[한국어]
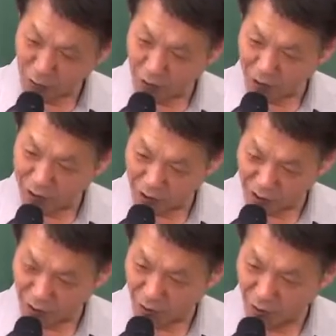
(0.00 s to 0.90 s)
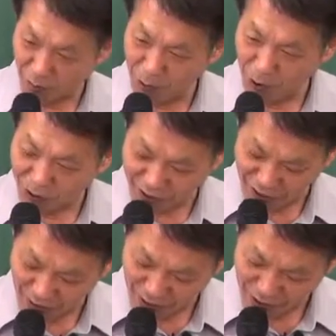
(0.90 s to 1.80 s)
결격, 저,
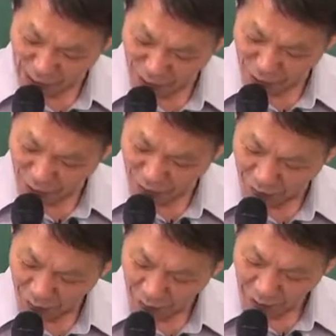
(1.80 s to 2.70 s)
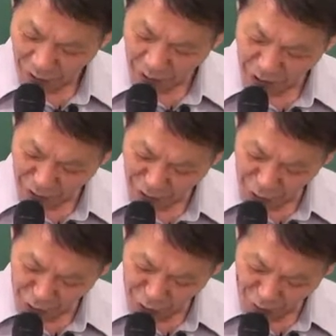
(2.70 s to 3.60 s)
업무정지다라는 거예요. 근데 그
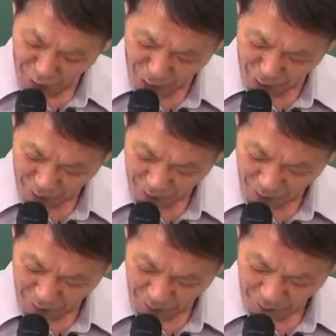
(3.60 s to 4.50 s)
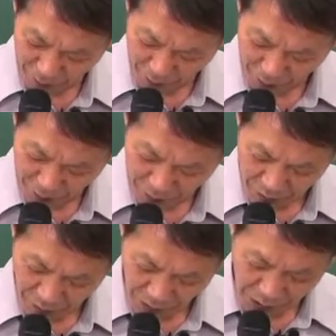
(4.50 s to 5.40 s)
기준이 얼마요?
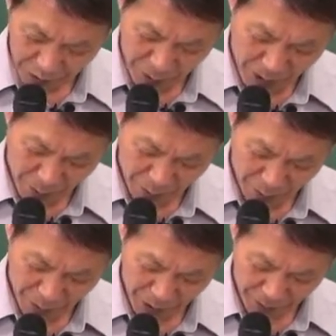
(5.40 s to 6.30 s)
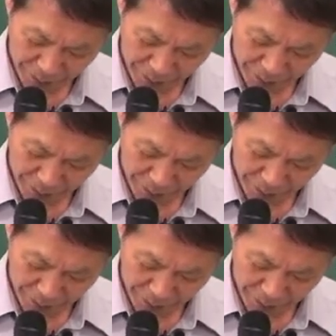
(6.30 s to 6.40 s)
그 다음 4번 보세요.